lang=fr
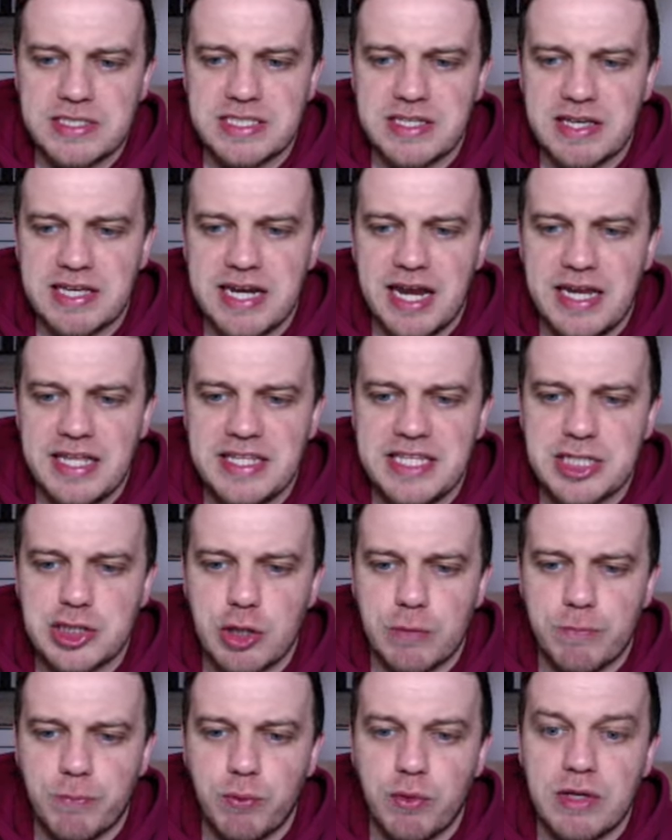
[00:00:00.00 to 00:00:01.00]
C'est vrai que la Ligue des
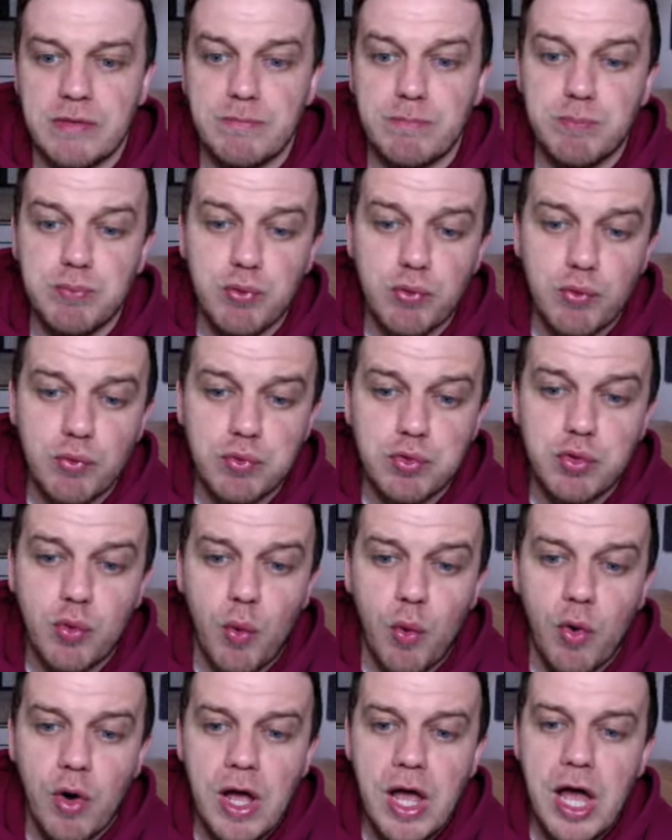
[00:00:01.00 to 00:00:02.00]
Champions est beaucoup
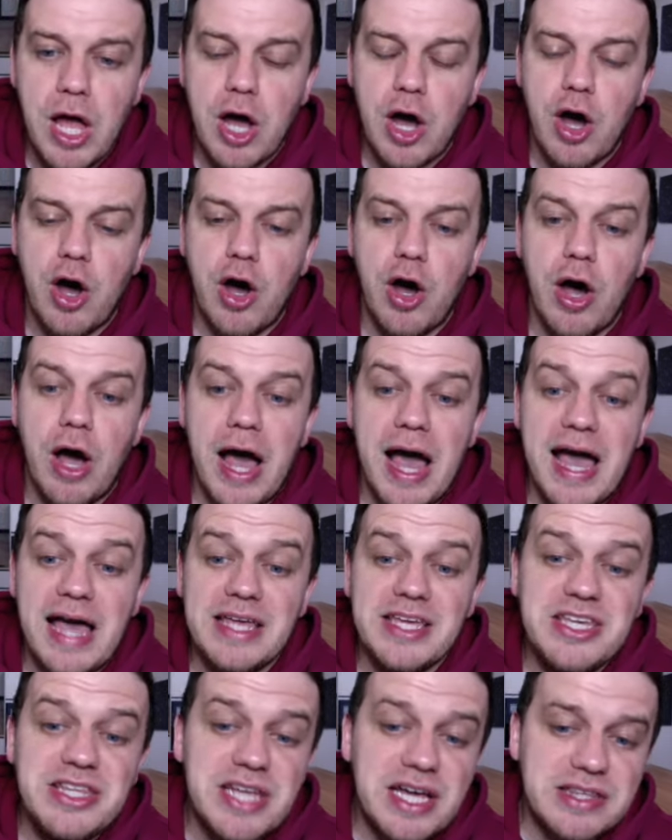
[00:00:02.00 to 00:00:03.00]
trop euh,
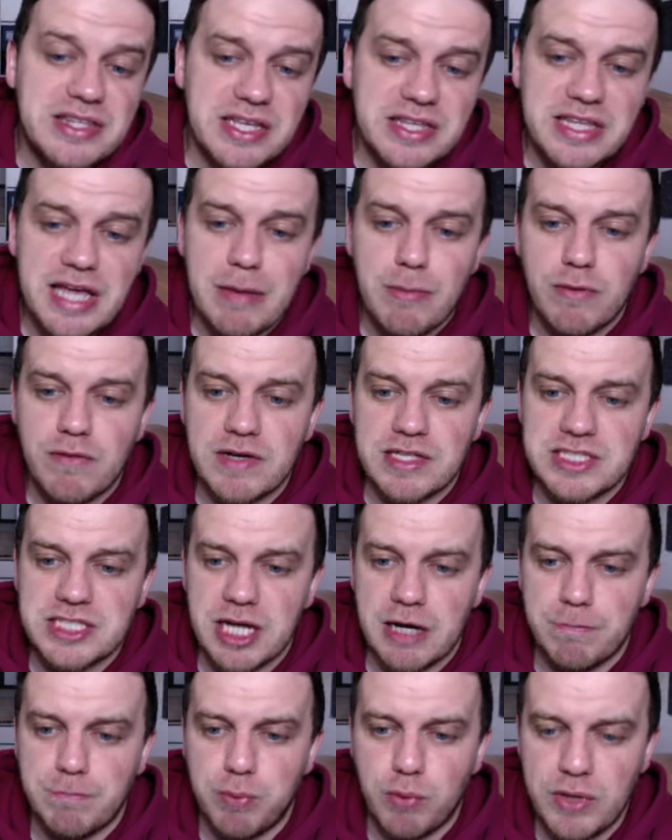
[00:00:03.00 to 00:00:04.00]
inatteignable, on va
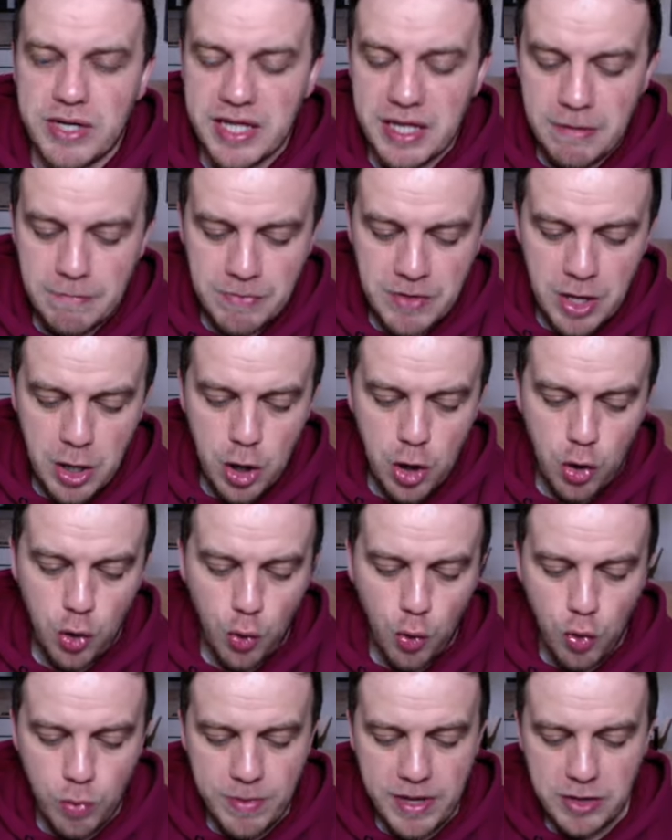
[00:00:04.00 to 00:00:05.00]
dire, pour les euh,
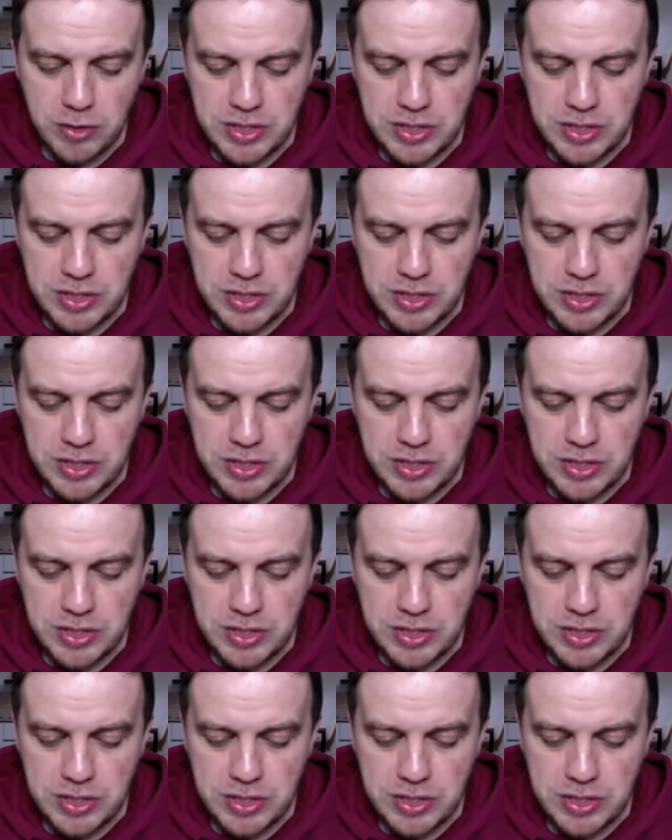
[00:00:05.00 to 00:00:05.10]
Romains.